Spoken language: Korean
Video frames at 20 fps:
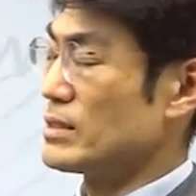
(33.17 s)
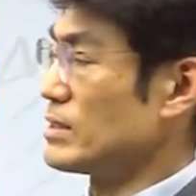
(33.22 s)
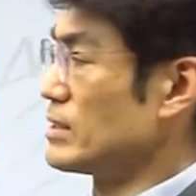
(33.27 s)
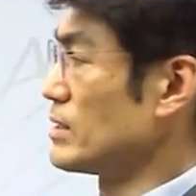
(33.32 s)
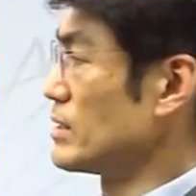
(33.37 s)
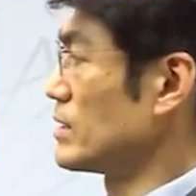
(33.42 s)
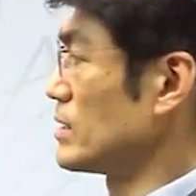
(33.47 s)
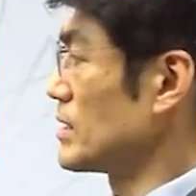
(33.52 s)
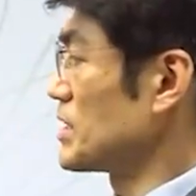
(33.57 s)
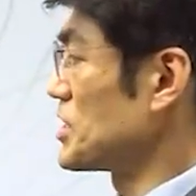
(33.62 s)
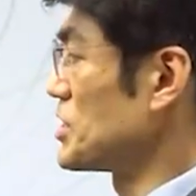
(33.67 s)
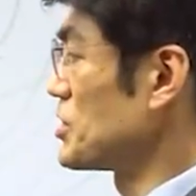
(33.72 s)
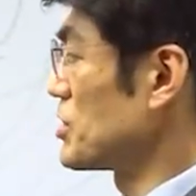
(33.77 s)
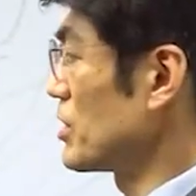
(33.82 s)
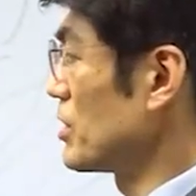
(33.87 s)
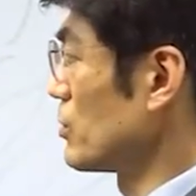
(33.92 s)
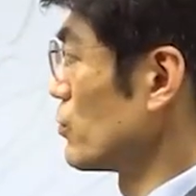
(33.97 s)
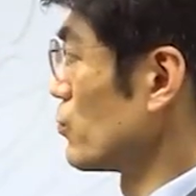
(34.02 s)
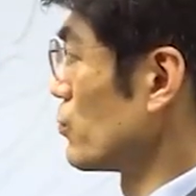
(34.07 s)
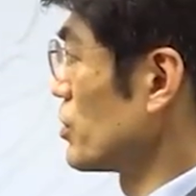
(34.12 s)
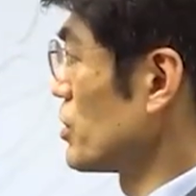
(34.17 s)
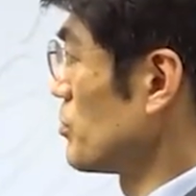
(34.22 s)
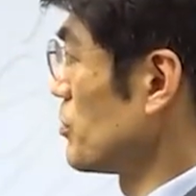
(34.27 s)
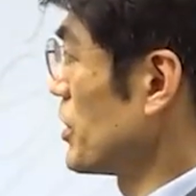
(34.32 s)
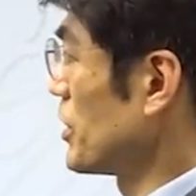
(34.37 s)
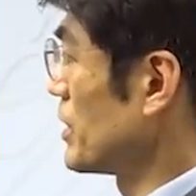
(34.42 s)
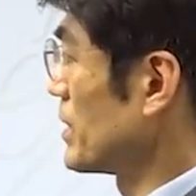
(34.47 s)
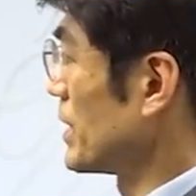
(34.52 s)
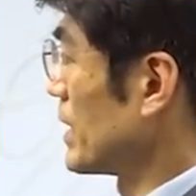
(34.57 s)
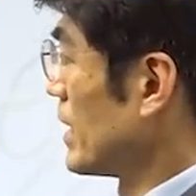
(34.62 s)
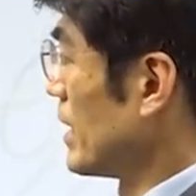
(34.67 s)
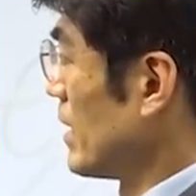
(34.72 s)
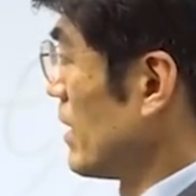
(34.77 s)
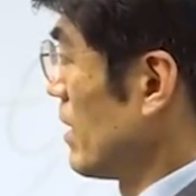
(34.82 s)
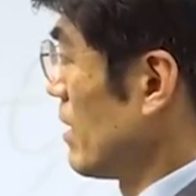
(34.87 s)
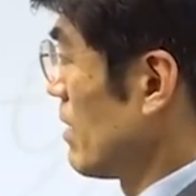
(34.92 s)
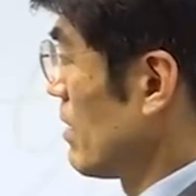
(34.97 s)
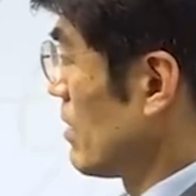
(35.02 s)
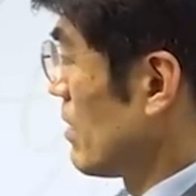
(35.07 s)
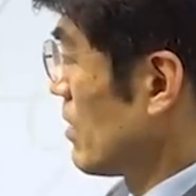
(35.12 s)
그 신청을 누르시면
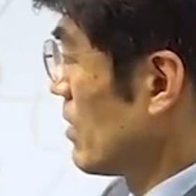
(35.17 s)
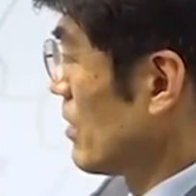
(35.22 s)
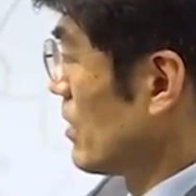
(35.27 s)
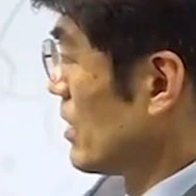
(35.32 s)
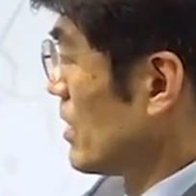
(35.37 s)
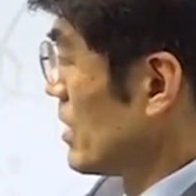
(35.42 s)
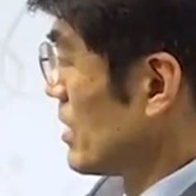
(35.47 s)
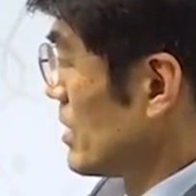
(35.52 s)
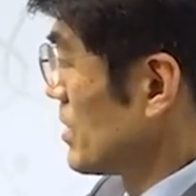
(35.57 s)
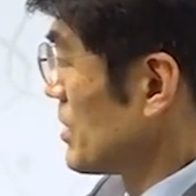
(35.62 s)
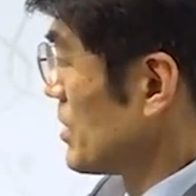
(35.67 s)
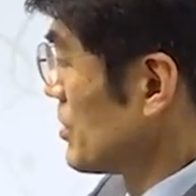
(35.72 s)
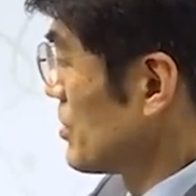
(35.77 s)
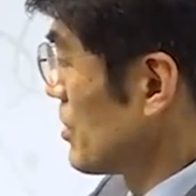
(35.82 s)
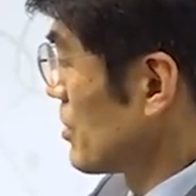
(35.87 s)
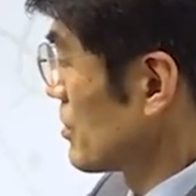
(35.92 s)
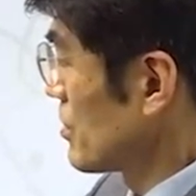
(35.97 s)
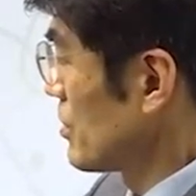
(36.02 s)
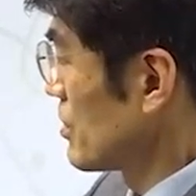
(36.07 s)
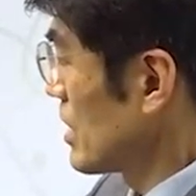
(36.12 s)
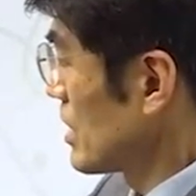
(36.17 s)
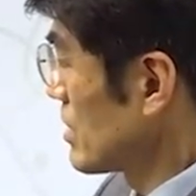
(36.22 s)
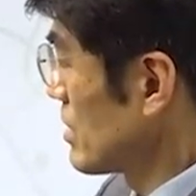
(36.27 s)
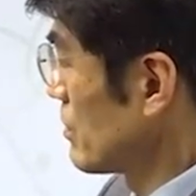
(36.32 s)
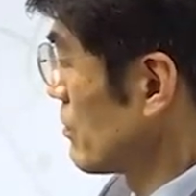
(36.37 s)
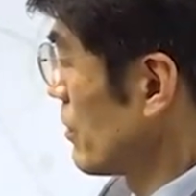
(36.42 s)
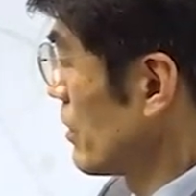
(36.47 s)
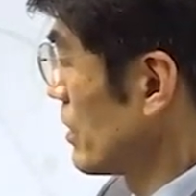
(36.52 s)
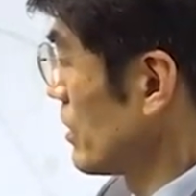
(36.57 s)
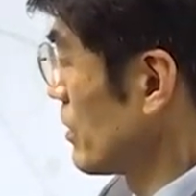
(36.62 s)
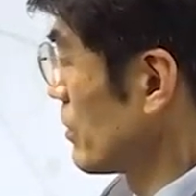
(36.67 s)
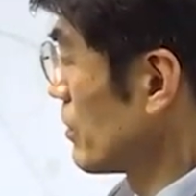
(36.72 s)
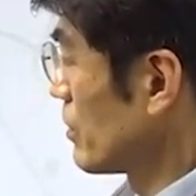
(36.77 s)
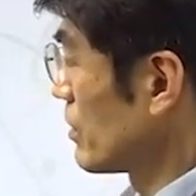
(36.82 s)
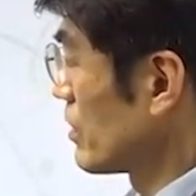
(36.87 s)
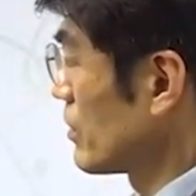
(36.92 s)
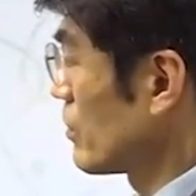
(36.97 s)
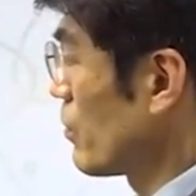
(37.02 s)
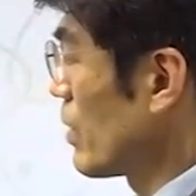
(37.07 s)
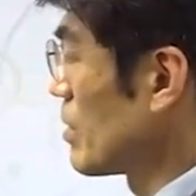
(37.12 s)
어, 신청서 작성
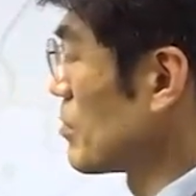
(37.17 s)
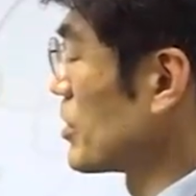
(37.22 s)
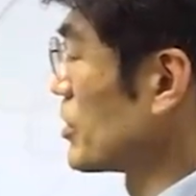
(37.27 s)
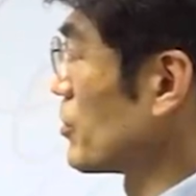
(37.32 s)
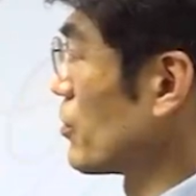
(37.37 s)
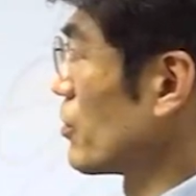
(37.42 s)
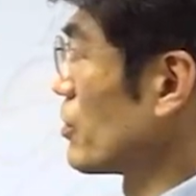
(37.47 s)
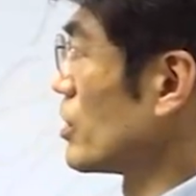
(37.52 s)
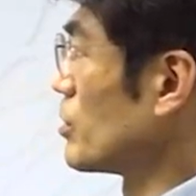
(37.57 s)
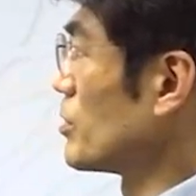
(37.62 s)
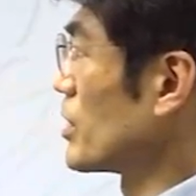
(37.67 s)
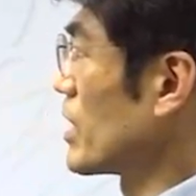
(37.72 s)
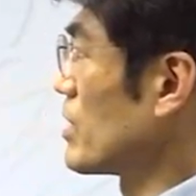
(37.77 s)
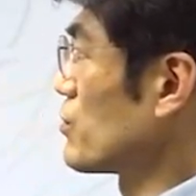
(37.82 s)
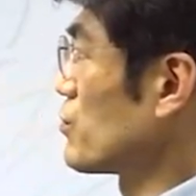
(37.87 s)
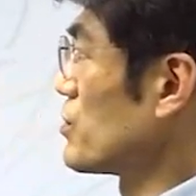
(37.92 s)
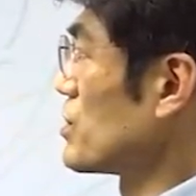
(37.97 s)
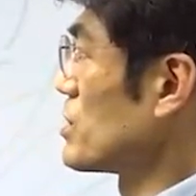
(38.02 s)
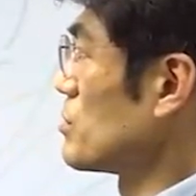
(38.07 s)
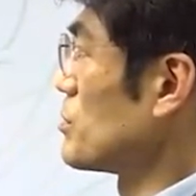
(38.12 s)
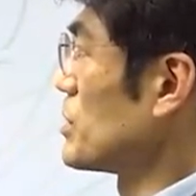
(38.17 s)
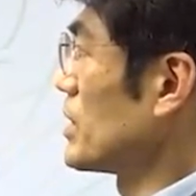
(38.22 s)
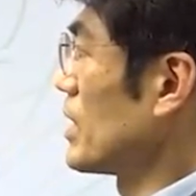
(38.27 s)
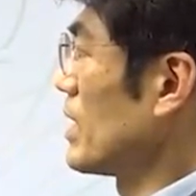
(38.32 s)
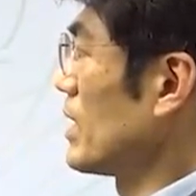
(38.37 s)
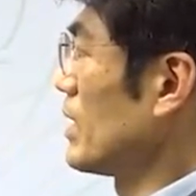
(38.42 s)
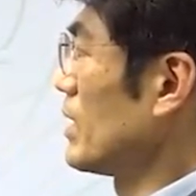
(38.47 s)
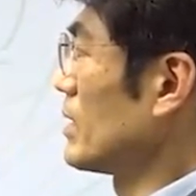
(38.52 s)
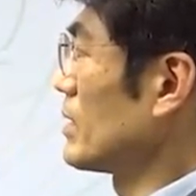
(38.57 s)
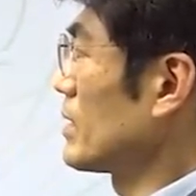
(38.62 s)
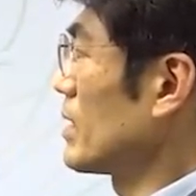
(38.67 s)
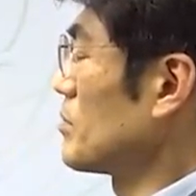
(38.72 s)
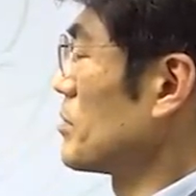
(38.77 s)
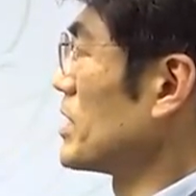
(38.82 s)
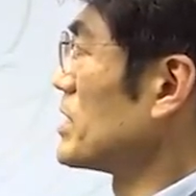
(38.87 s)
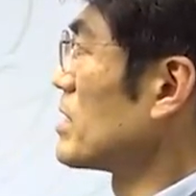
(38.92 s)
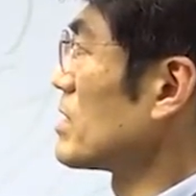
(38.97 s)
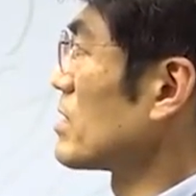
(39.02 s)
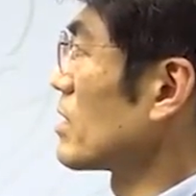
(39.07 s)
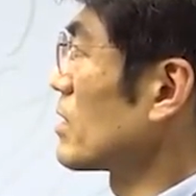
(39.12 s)
화면으로 넘어갈 수 있습니다.
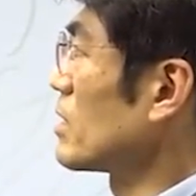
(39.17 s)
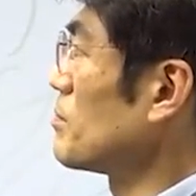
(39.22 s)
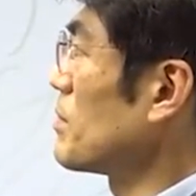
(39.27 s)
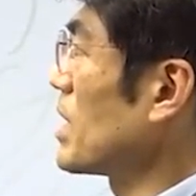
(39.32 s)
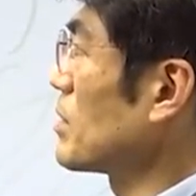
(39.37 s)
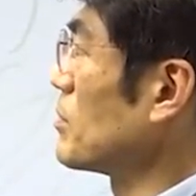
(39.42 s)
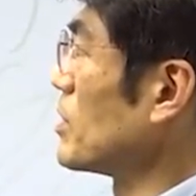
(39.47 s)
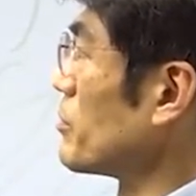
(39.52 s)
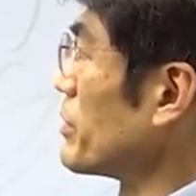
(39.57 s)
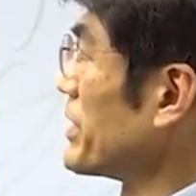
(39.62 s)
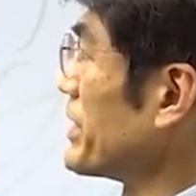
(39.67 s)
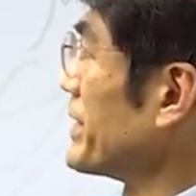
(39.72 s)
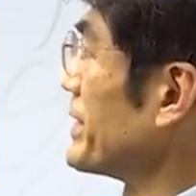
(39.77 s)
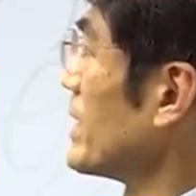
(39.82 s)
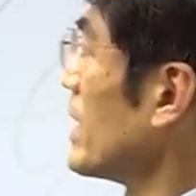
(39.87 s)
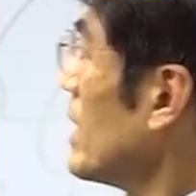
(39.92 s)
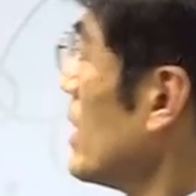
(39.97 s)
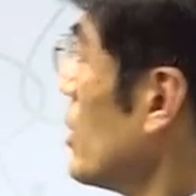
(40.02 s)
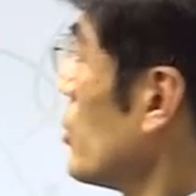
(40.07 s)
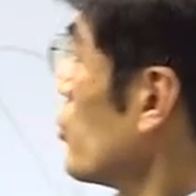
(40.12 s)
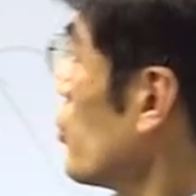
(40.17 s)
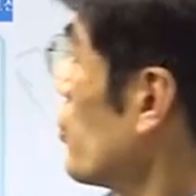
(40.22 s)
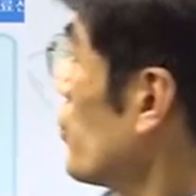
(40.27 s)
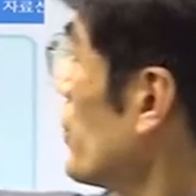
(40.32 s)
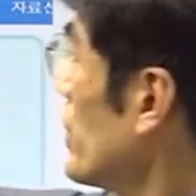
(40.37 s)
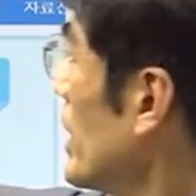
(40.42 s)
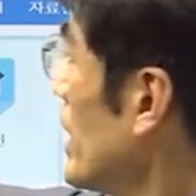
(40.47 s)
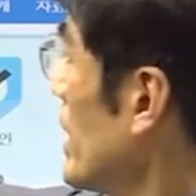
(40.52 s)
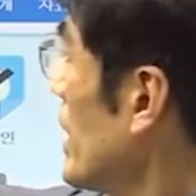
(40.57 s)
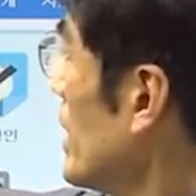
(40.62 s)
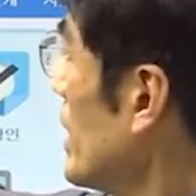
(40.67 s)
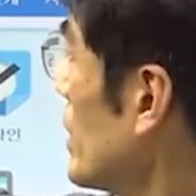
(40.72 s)
다만 이제 접근 방법은 요 위에